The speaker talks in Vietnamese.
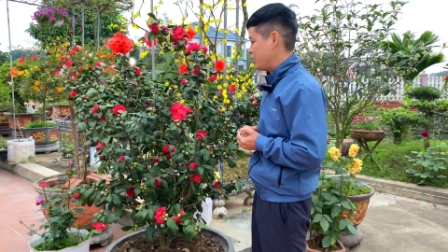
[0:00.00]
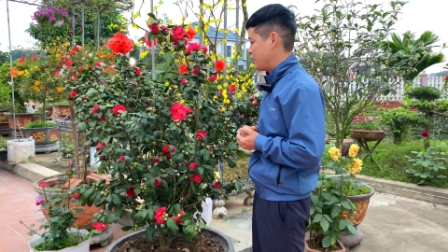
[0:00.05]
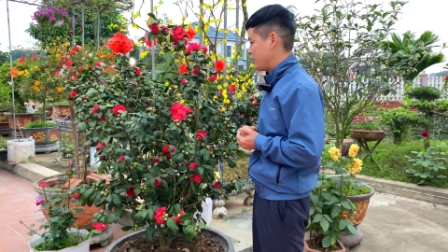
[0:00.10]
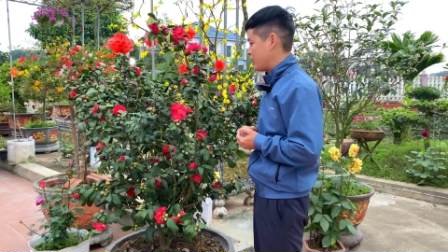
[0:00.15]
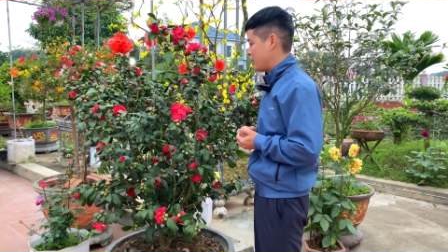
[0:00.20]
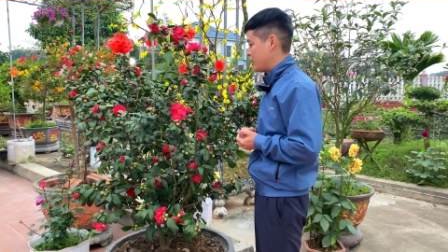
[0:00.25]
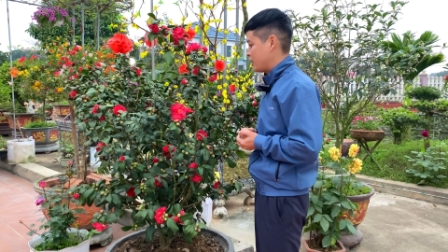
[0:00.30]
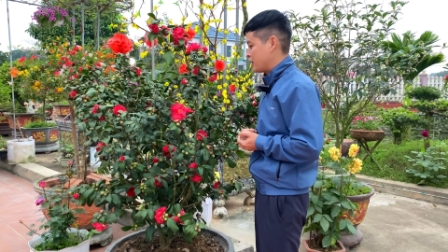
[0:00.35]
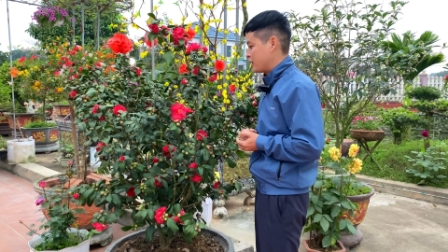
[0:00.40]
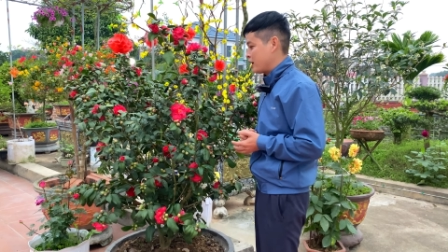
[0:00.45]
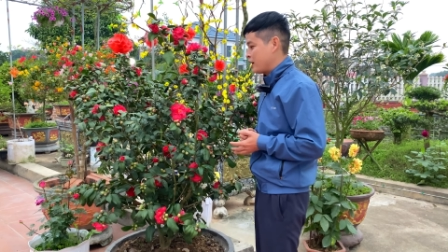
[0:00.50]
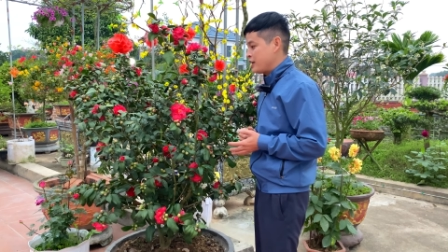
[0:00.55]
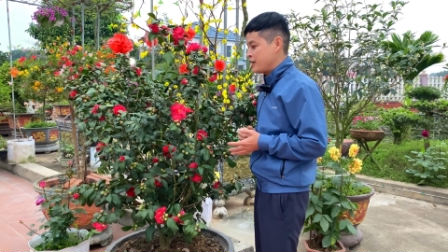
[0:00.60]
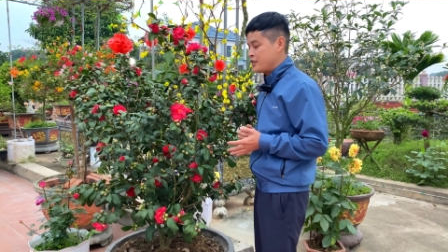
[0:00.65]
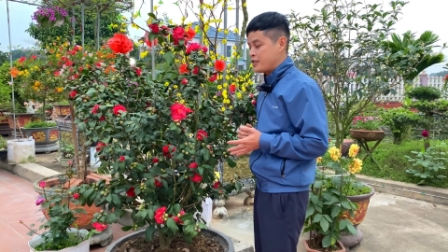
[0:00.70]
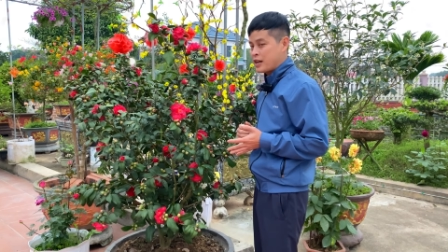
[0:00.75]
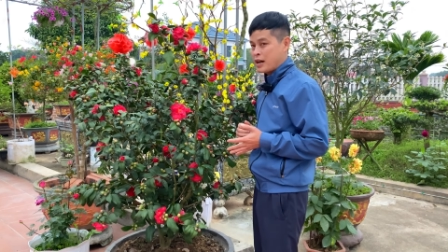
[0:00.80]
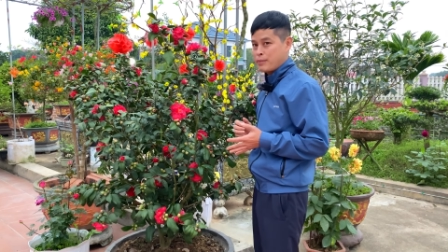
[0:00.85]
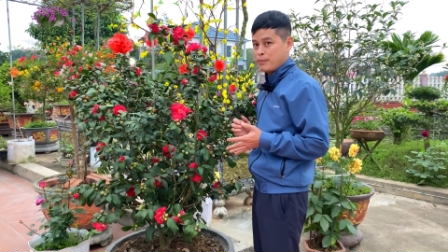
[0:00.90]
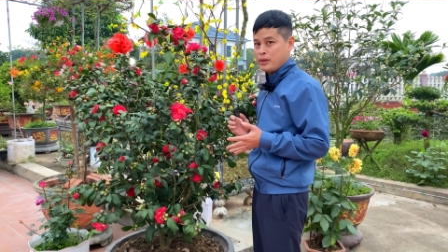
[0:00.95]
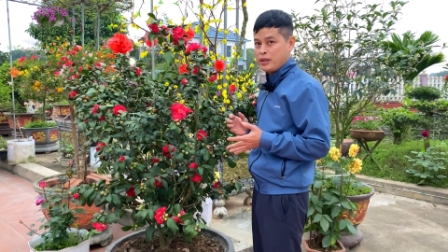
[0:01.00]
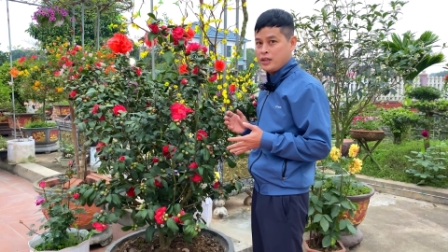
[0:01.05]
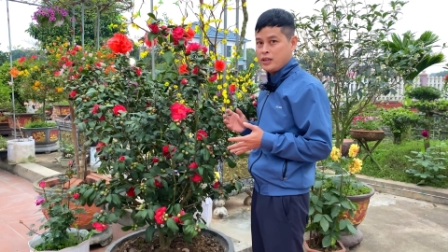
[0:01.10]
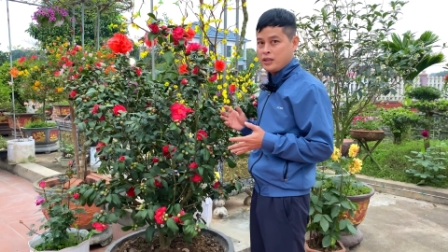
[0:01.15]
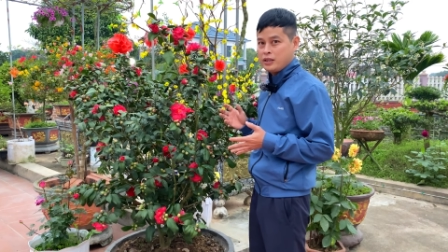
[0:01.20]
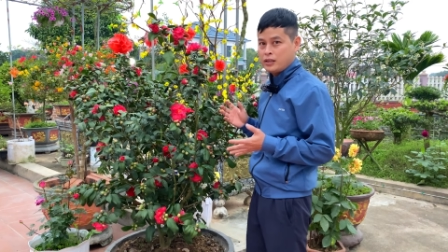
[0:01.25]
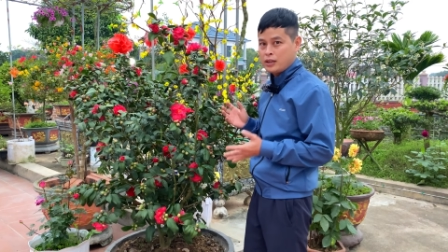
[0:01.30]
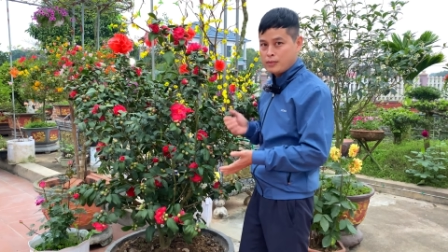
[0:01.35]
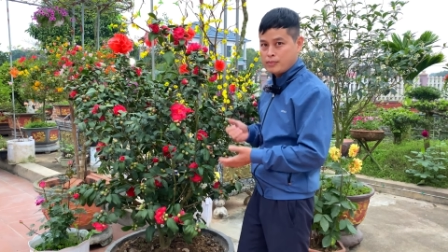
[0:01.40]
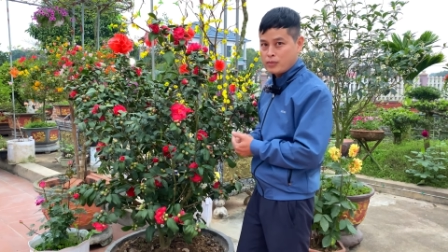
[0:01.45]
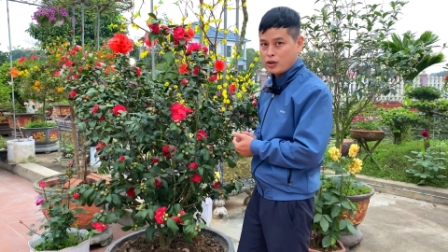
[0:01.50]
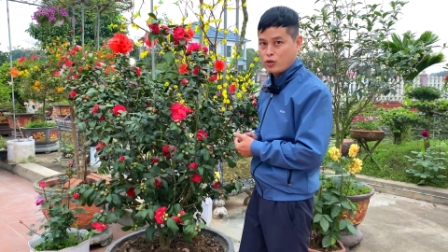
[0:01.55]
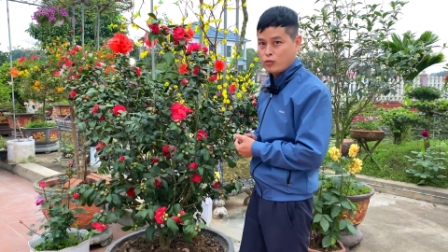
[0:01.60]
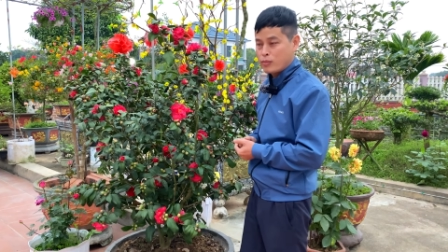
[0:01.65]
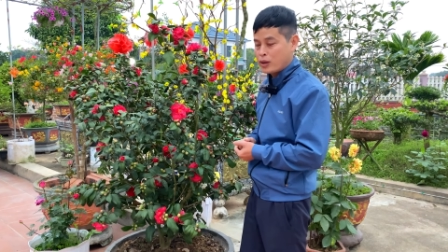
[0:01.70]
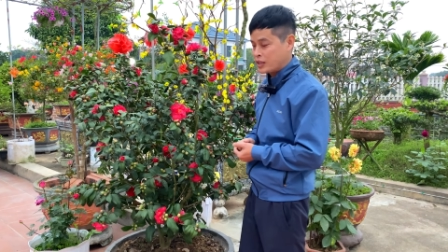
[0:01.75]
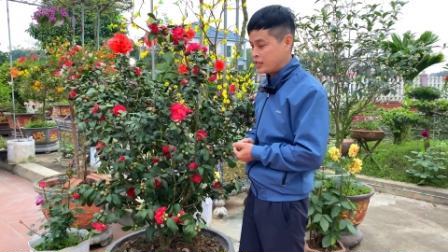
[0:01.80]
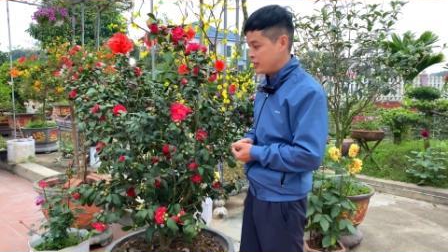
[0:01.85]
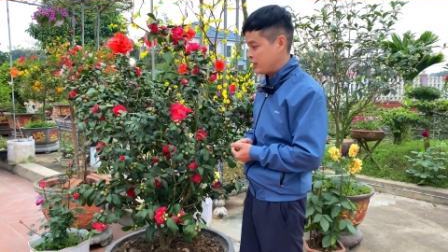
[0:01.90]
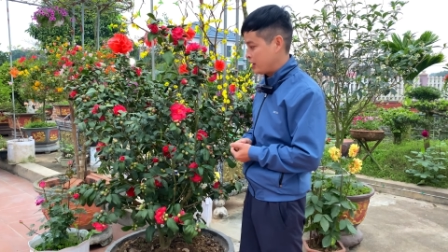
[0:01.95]
là cây trà mi thâm hồng
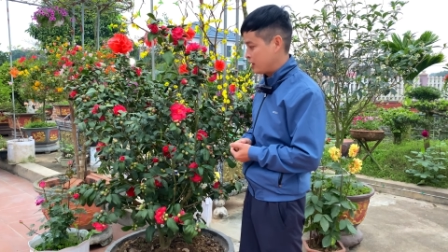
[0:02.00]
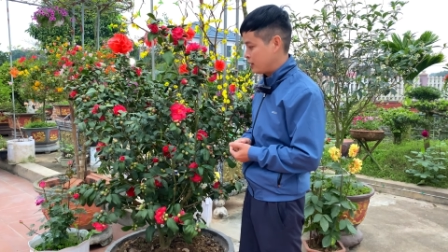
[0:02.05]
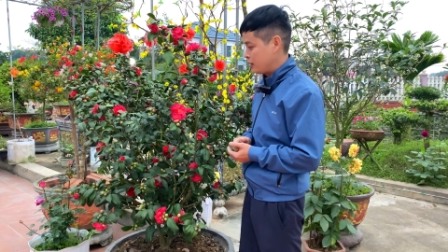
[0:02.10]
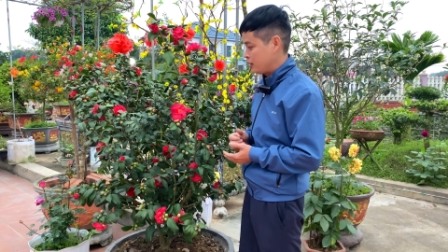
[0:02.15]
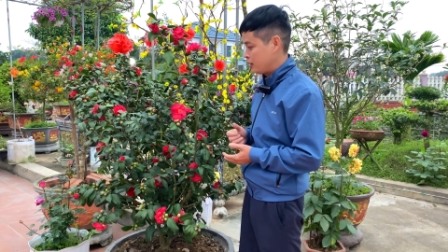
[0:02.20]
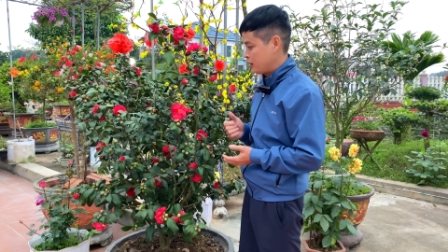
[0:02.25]
bát diện,